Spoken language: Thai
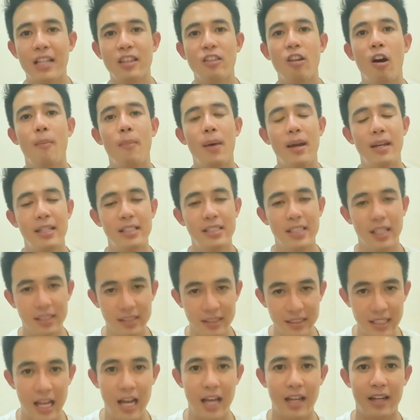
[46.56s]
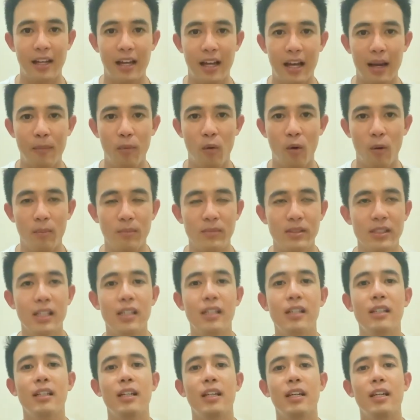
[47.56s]
การต่อไปในชั้นศาลนะครับ ผม
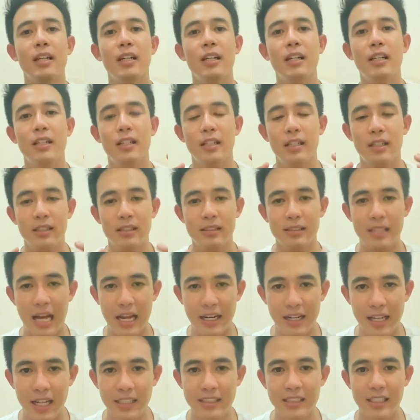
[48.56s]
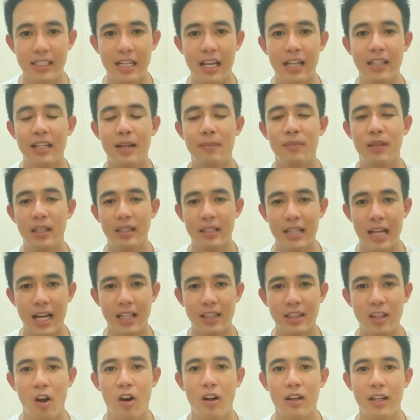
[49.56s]
ซึ่งศาลท่านจะนัดดำเนินกา
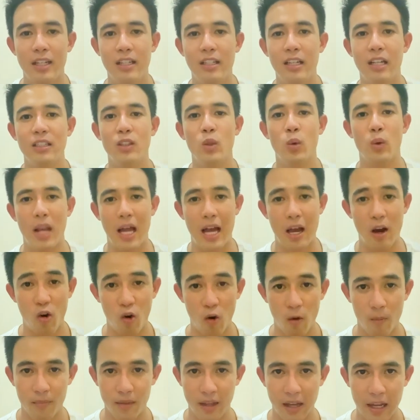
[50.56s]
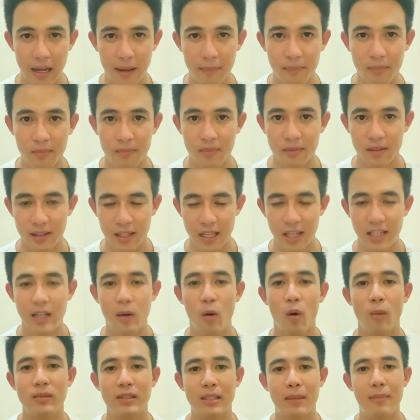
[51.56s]
รต่อในเดือนตุลาคมนะครับและเดี๋
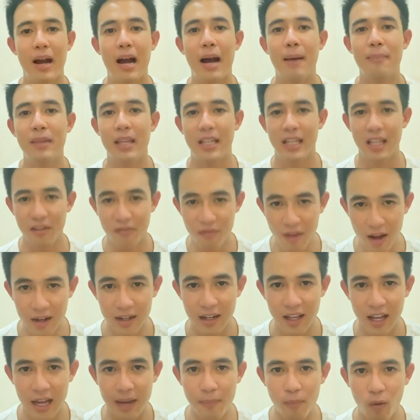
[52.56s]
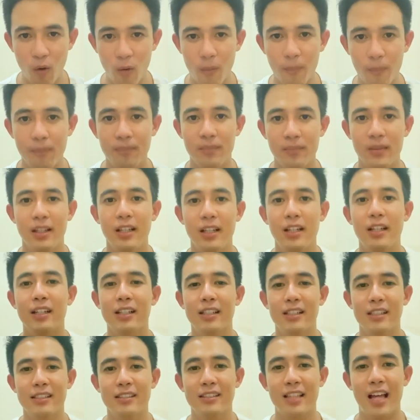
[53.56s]
ยวผมจะมาอัปเดตให้ฟังนะครับ ผม
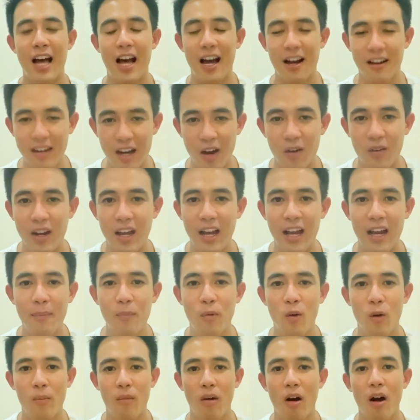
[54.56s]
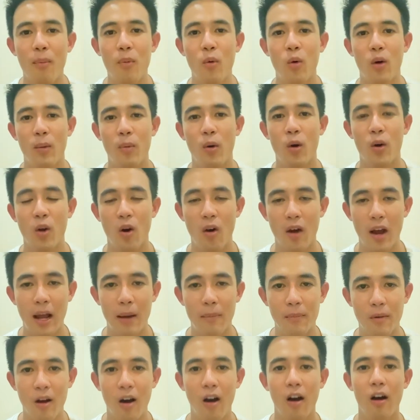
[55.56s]
ทางเรานะครับ ผมครอบครัวโพทอง
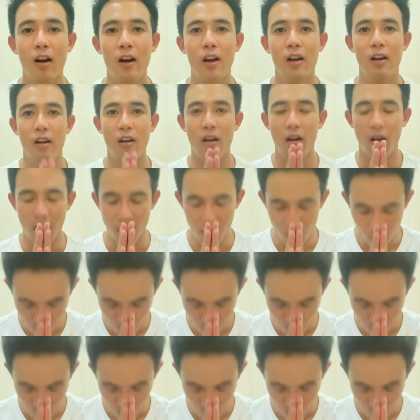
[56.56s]
คำก็ขอบ